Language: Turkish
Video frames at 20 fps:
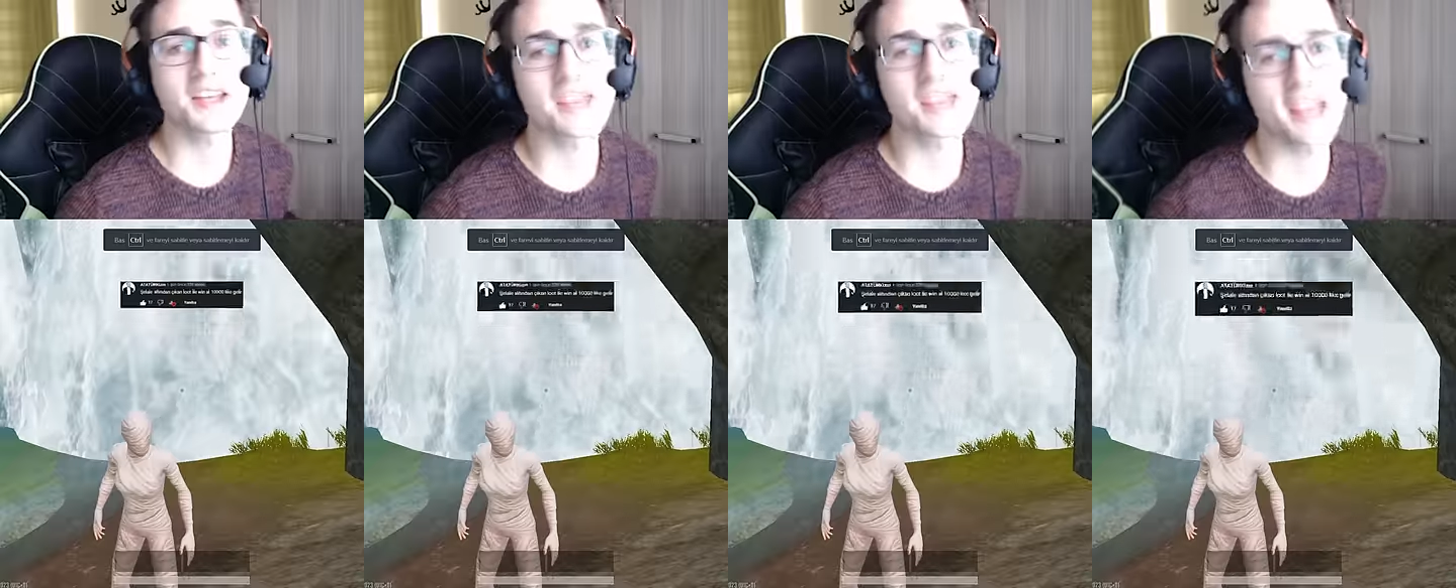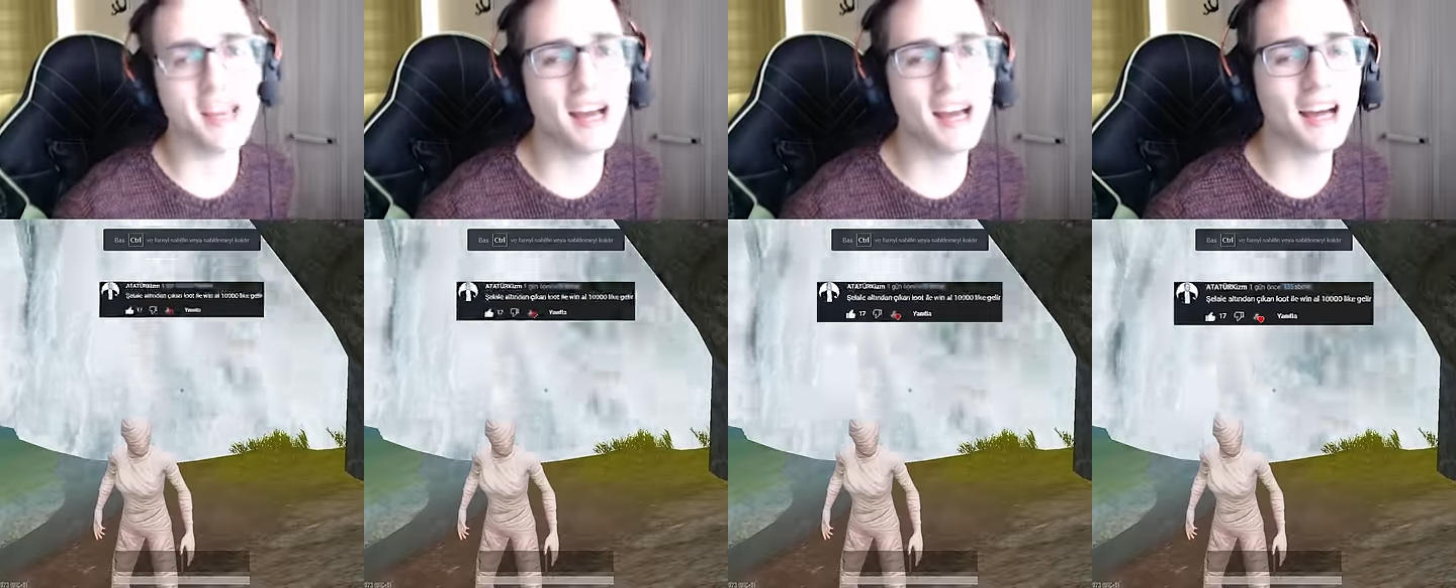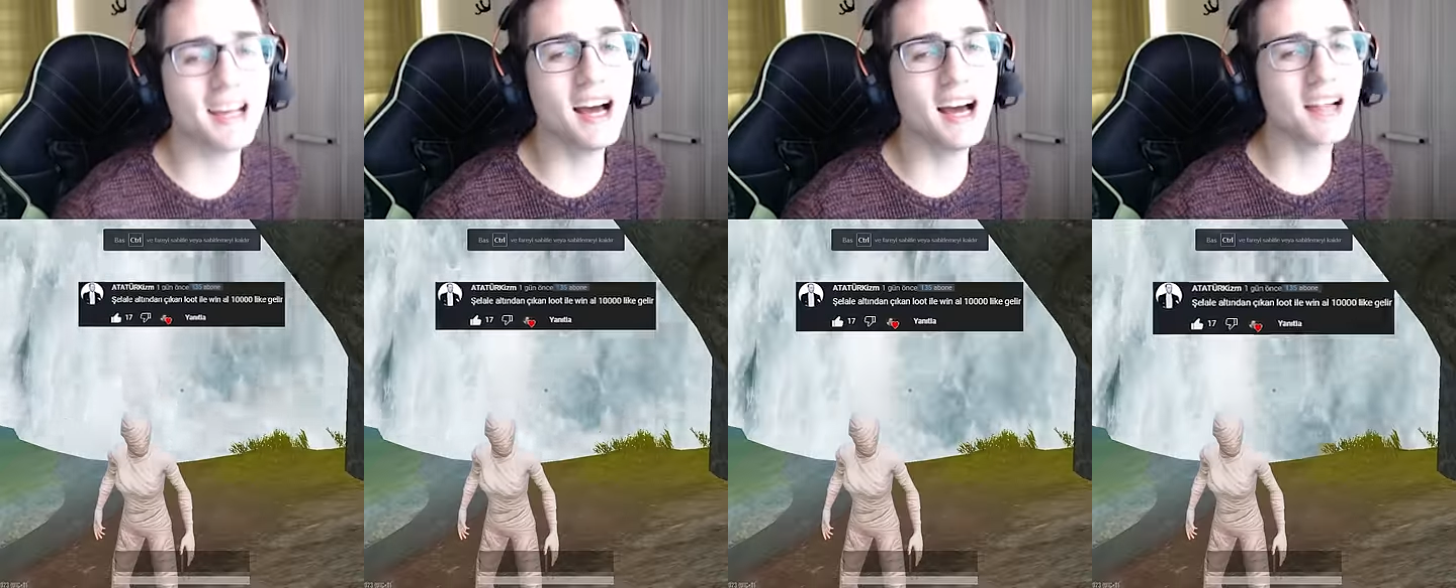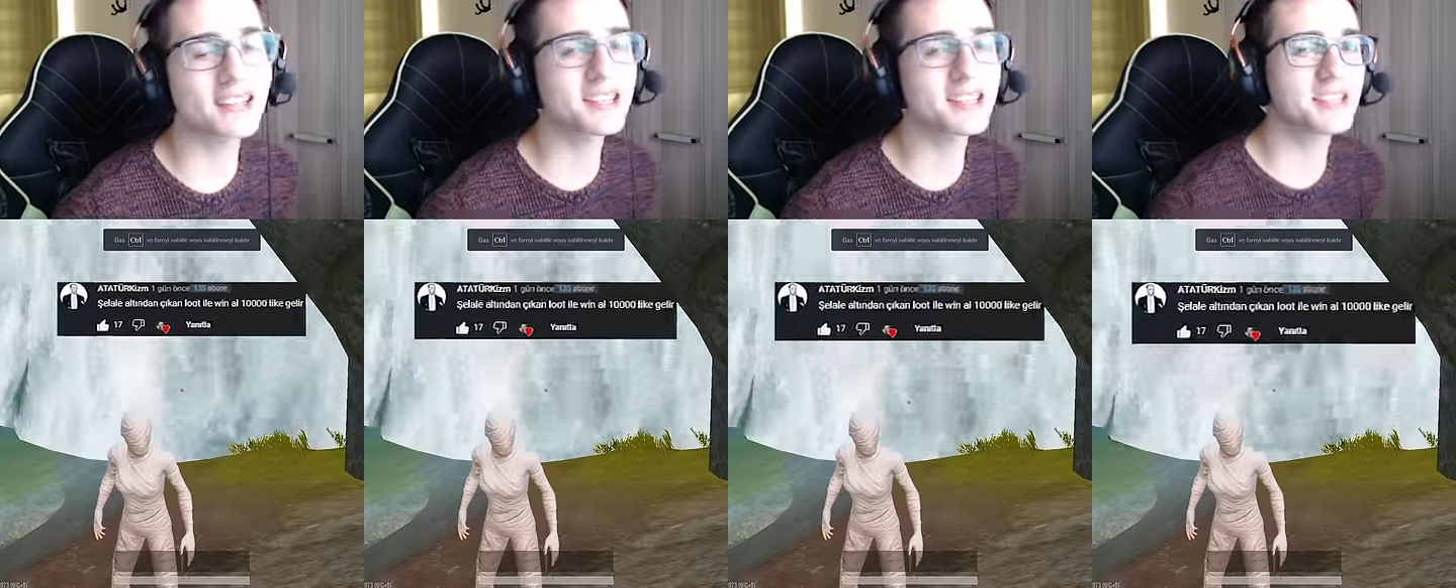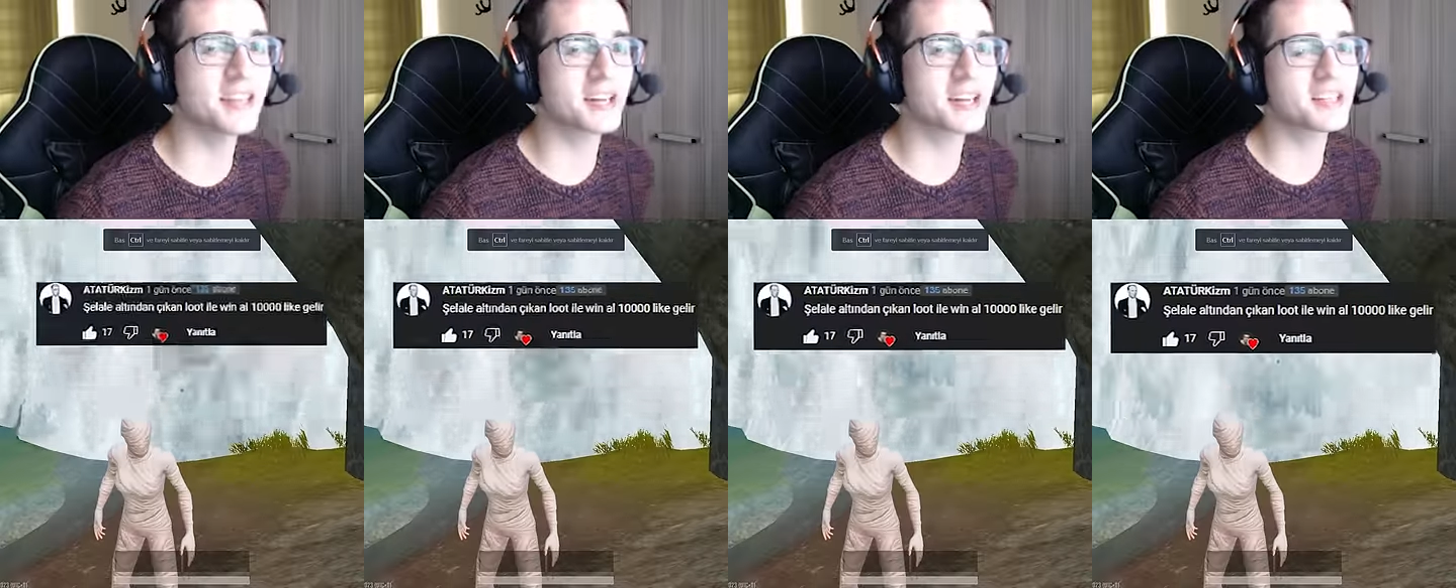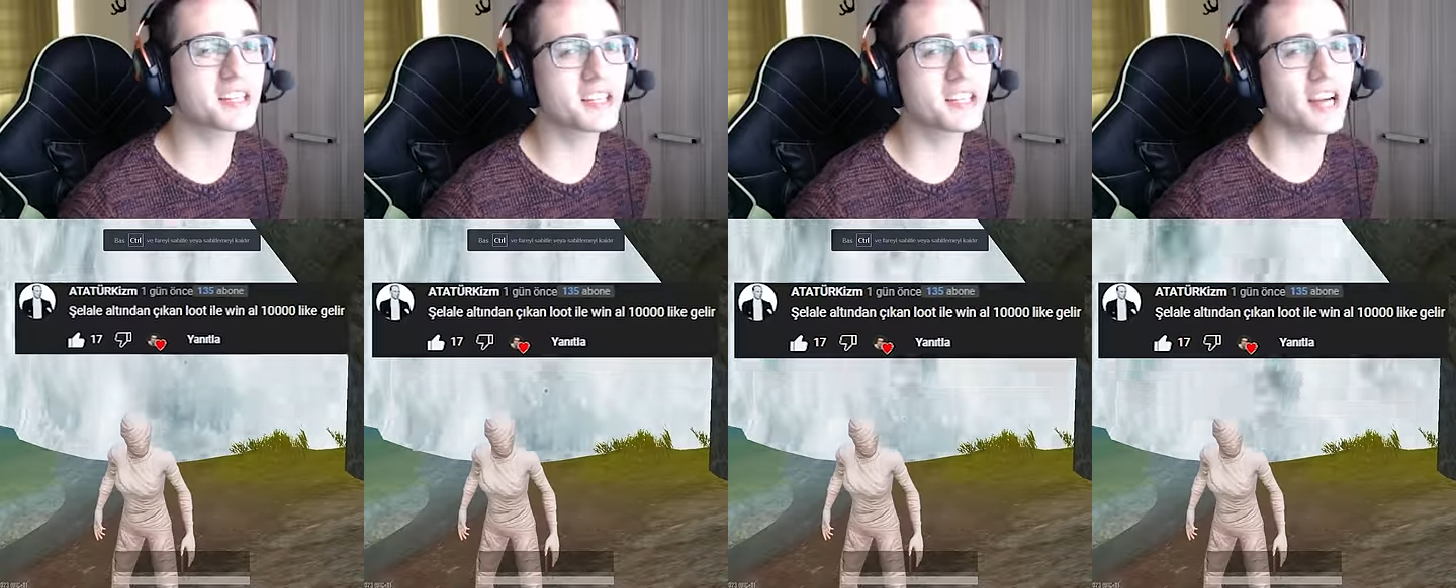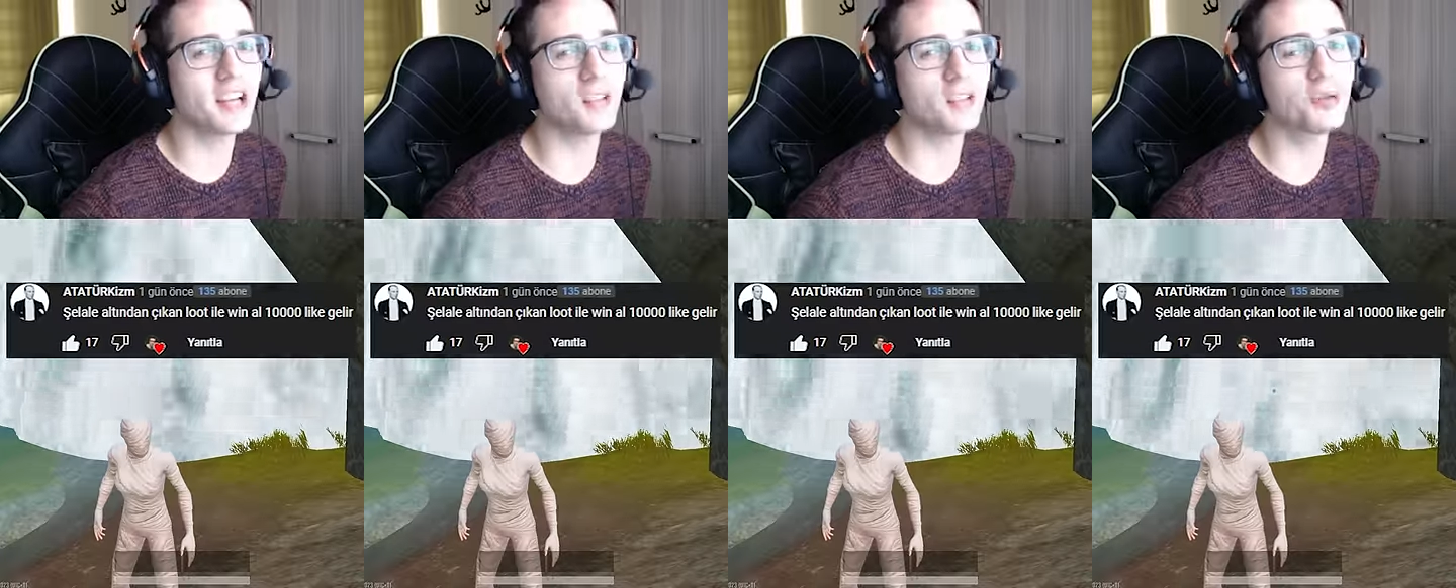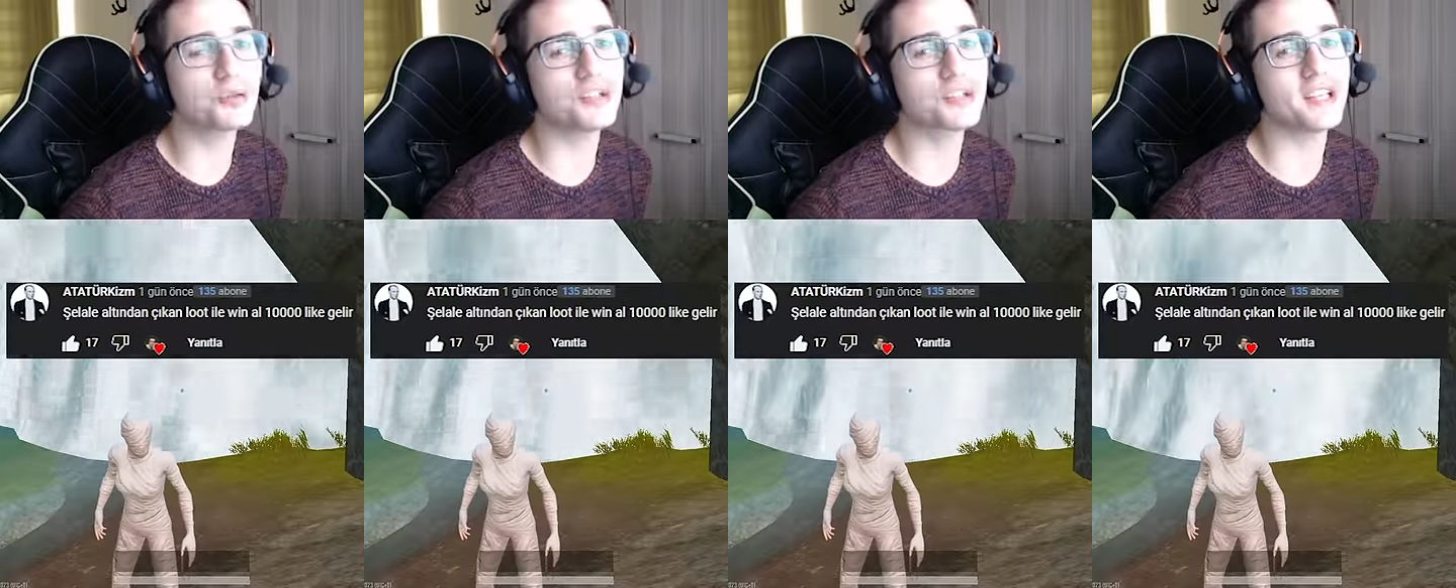Şelale altından
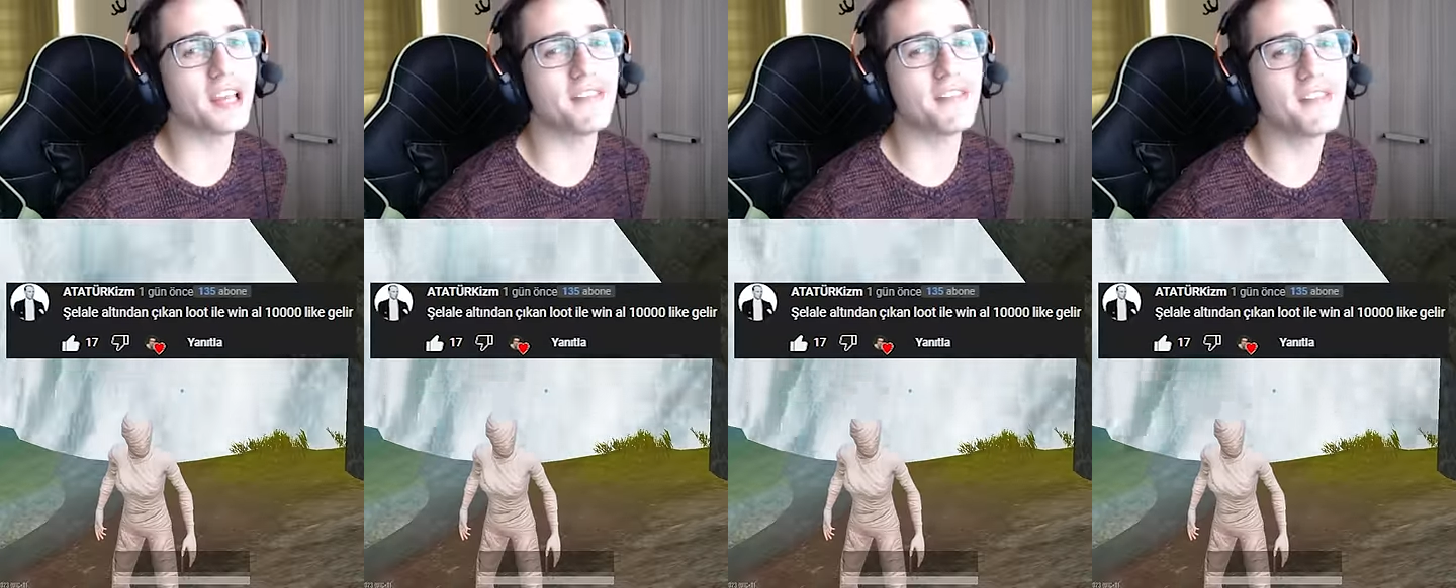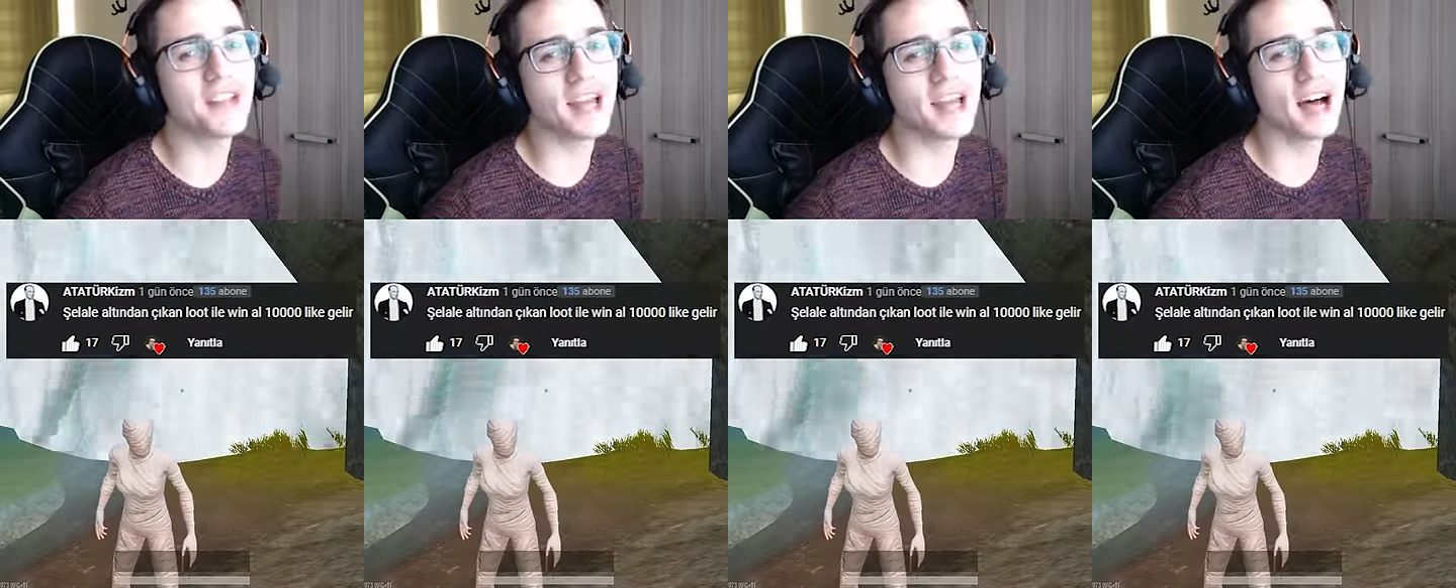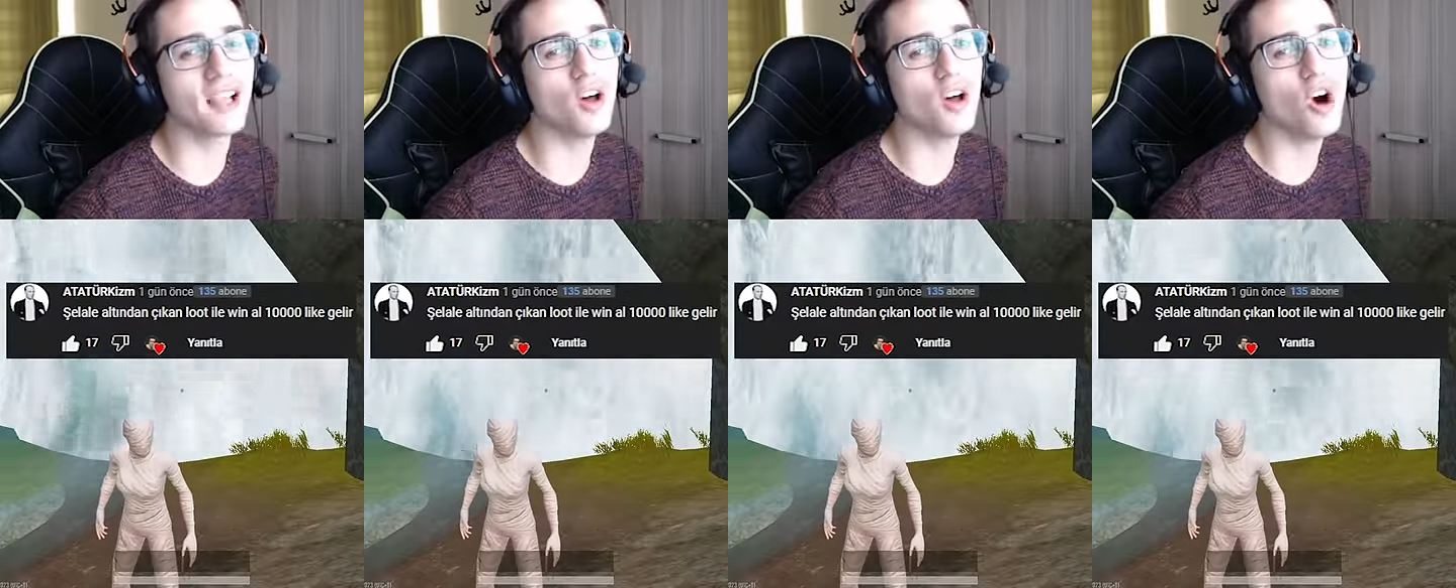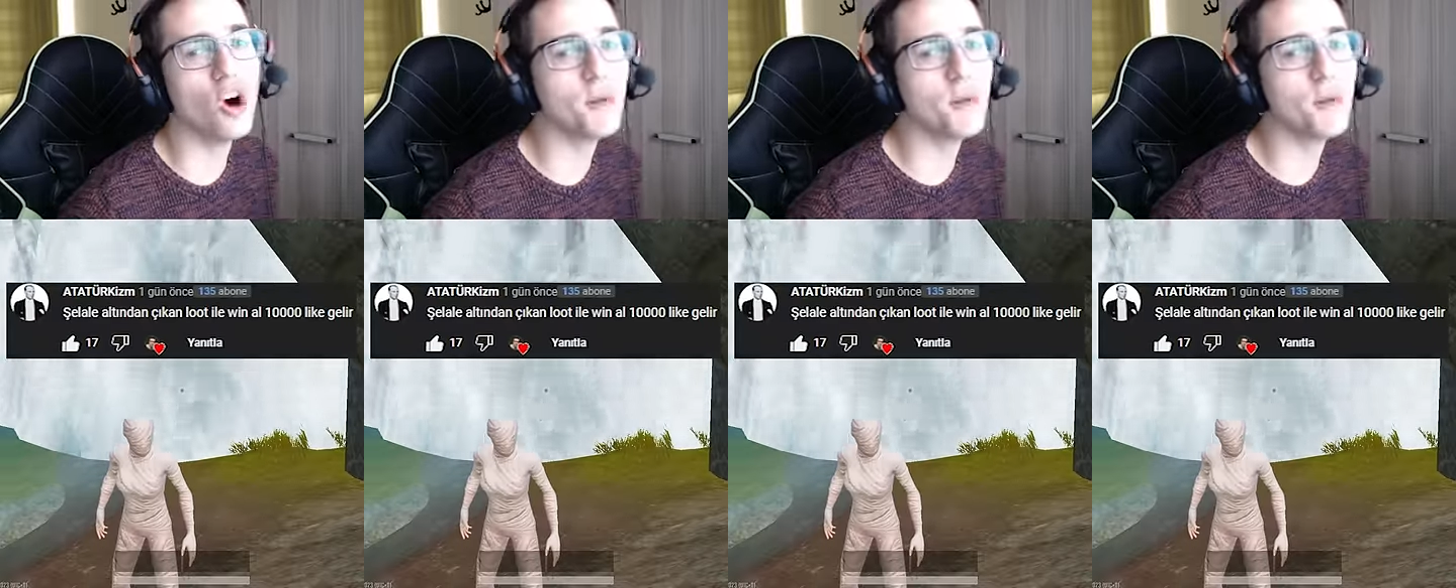çıkan loot ile win al